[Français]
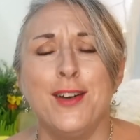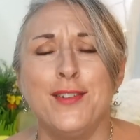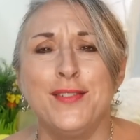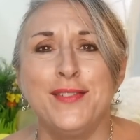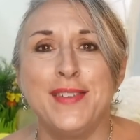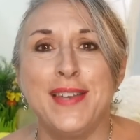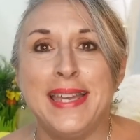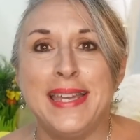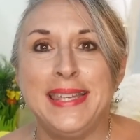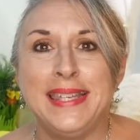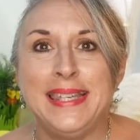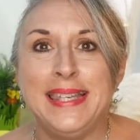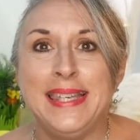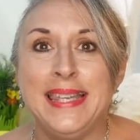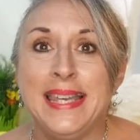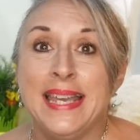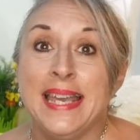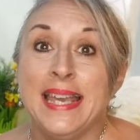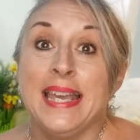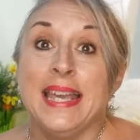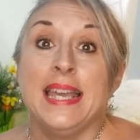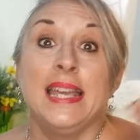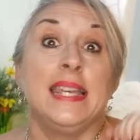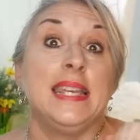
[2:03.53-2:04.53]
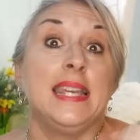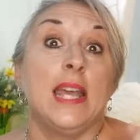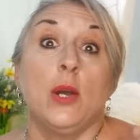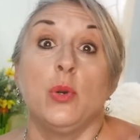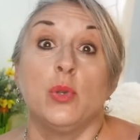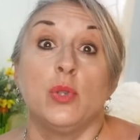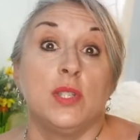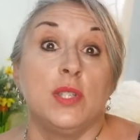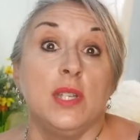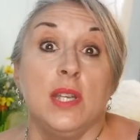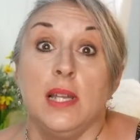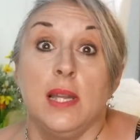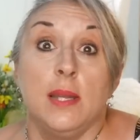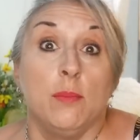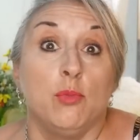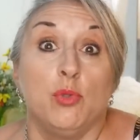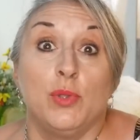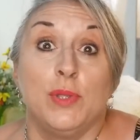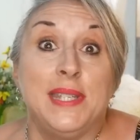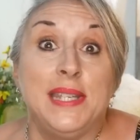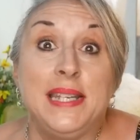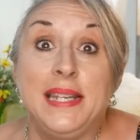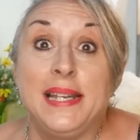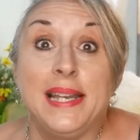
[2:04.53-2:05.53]
envahi Il y a aussi les
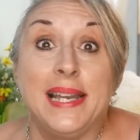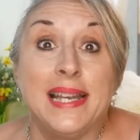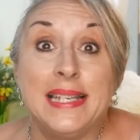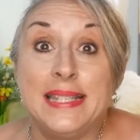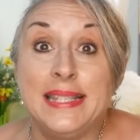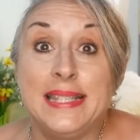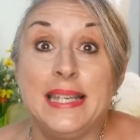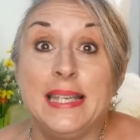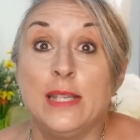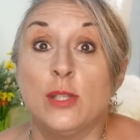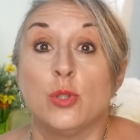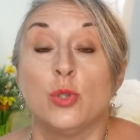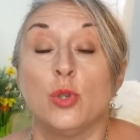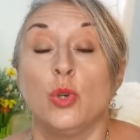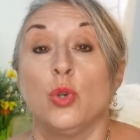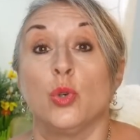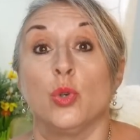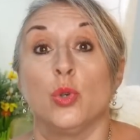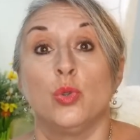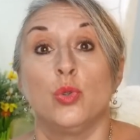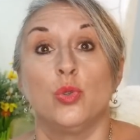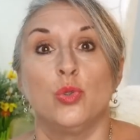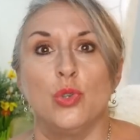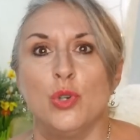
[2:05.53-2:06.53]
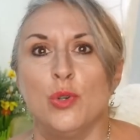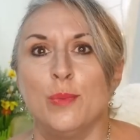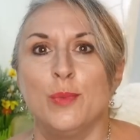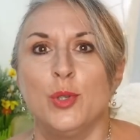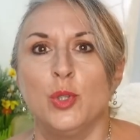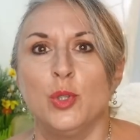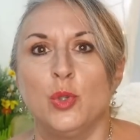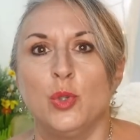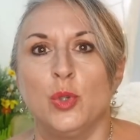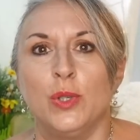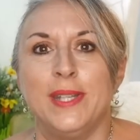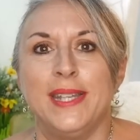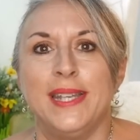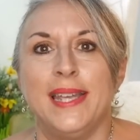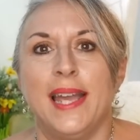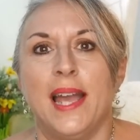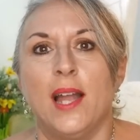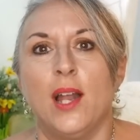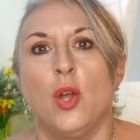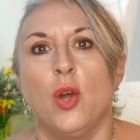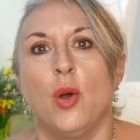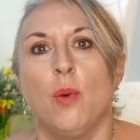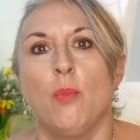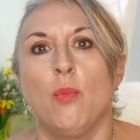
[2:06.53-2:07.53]
moustiques classiques, ce que tout le monde connaît.
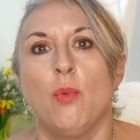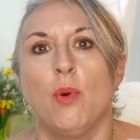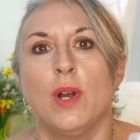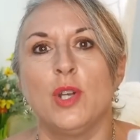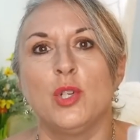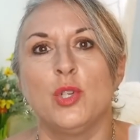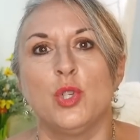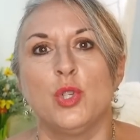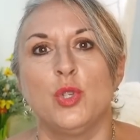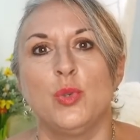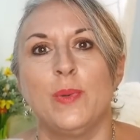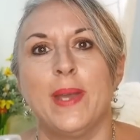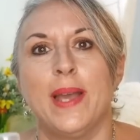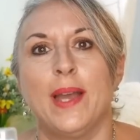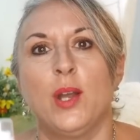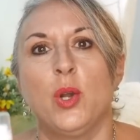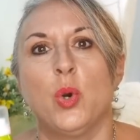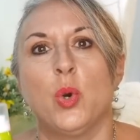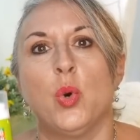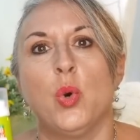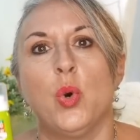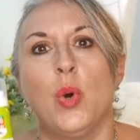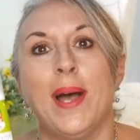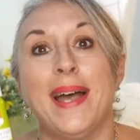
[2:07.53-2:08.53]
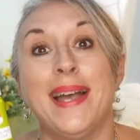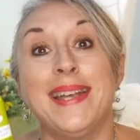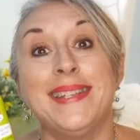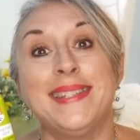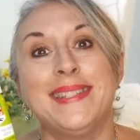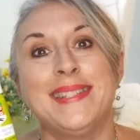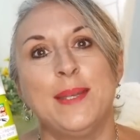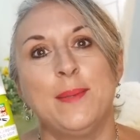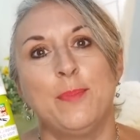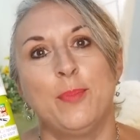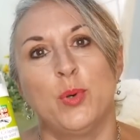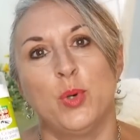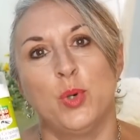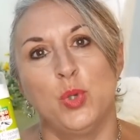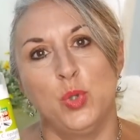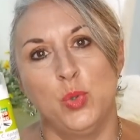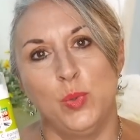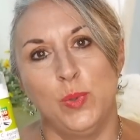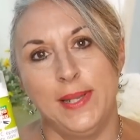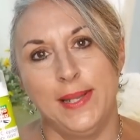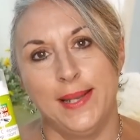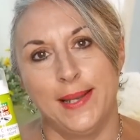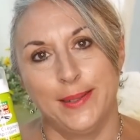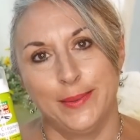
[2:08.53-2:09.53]
Alors moi, je suis accro à ces
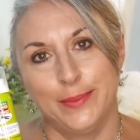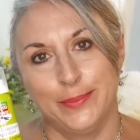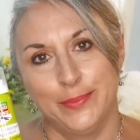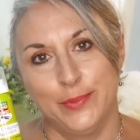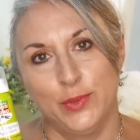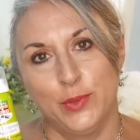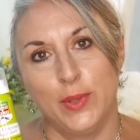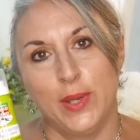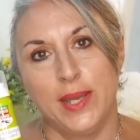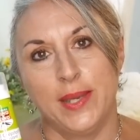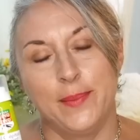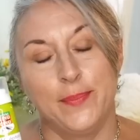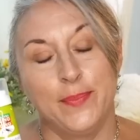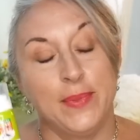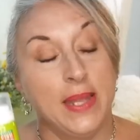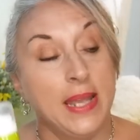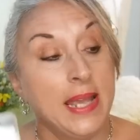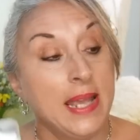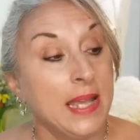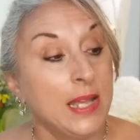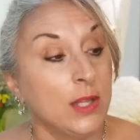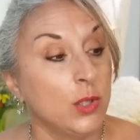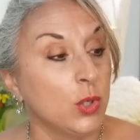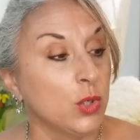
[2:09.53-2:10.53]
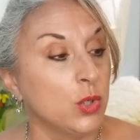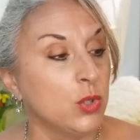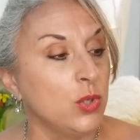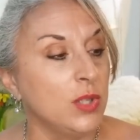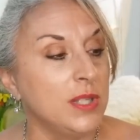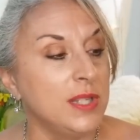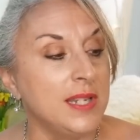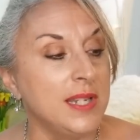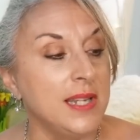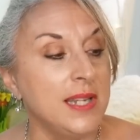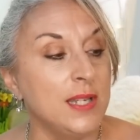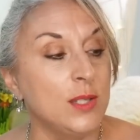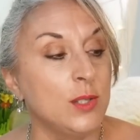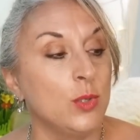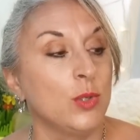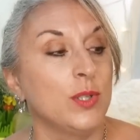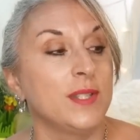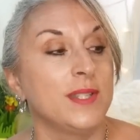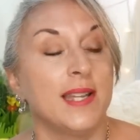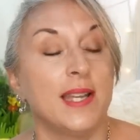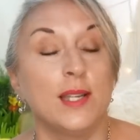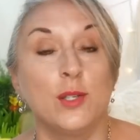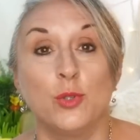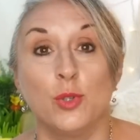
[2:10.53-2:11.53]
produits-là. Ouais. Donc j'utilise le
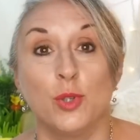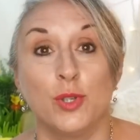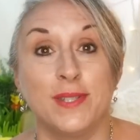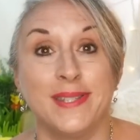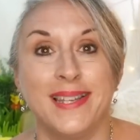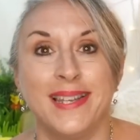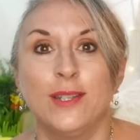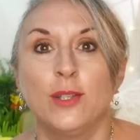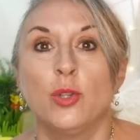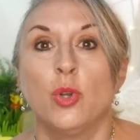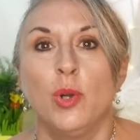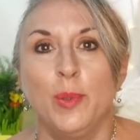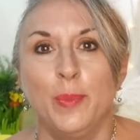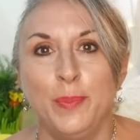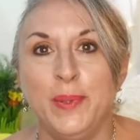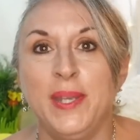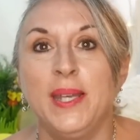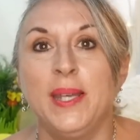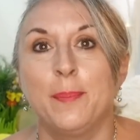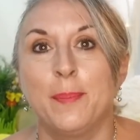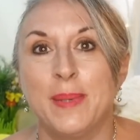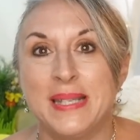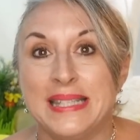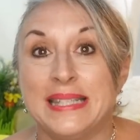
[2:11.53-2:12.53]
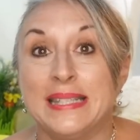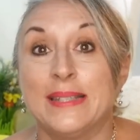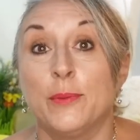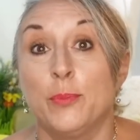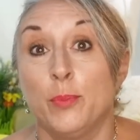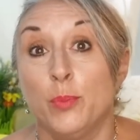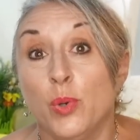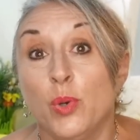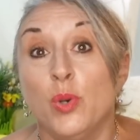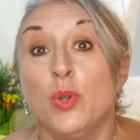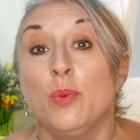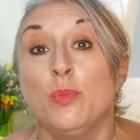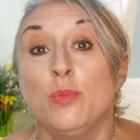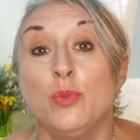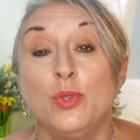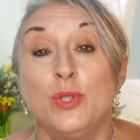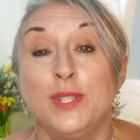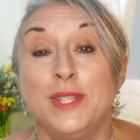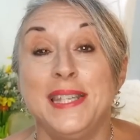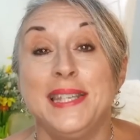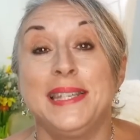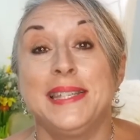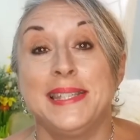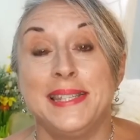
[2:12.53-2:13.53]
5 sur 5 tropique parce que pour le
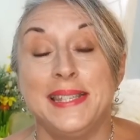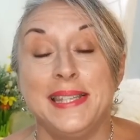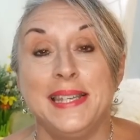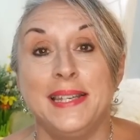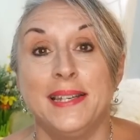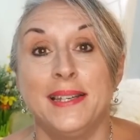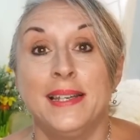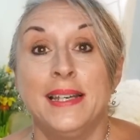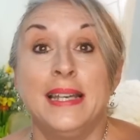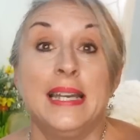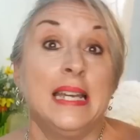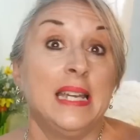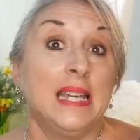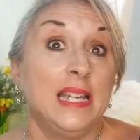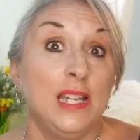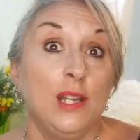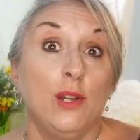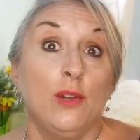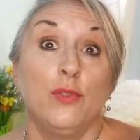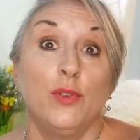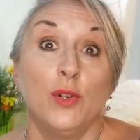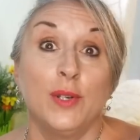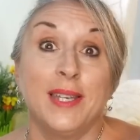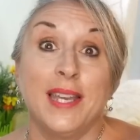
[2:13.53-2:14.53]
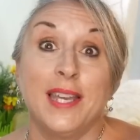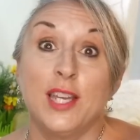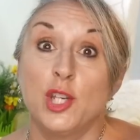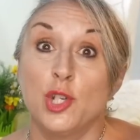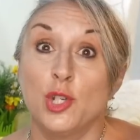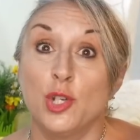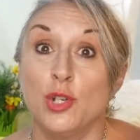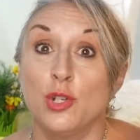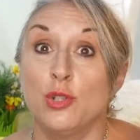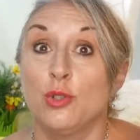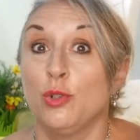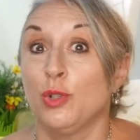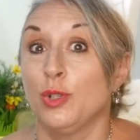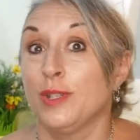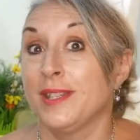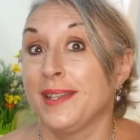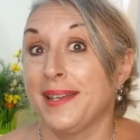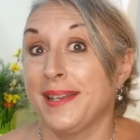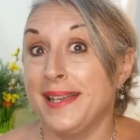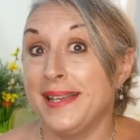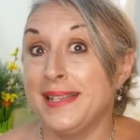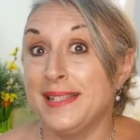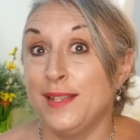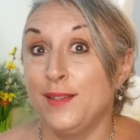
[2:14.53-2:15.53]
moustique tigre, il faut quelque chose de
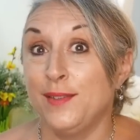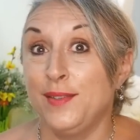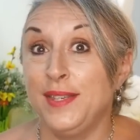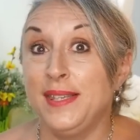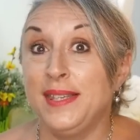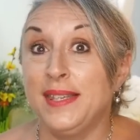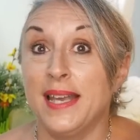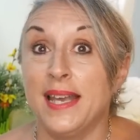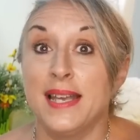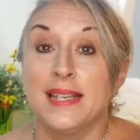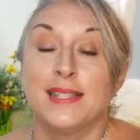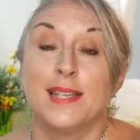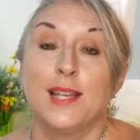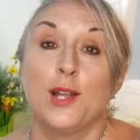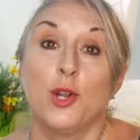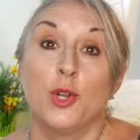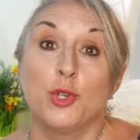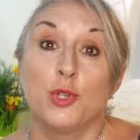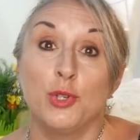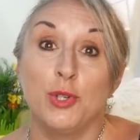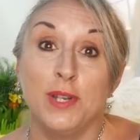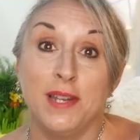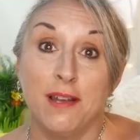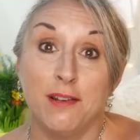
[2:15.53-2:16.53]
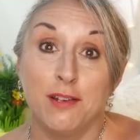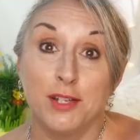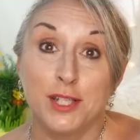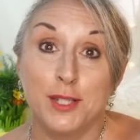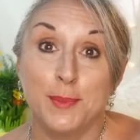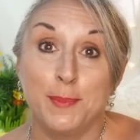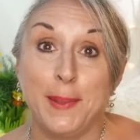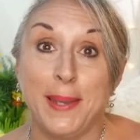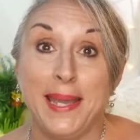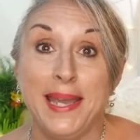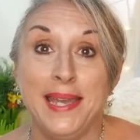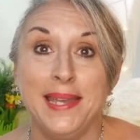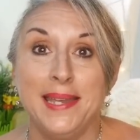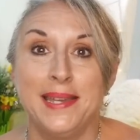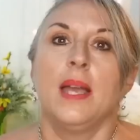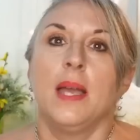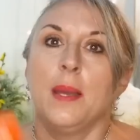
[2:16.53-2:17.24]
très efficace. Alors je l'ai en spray,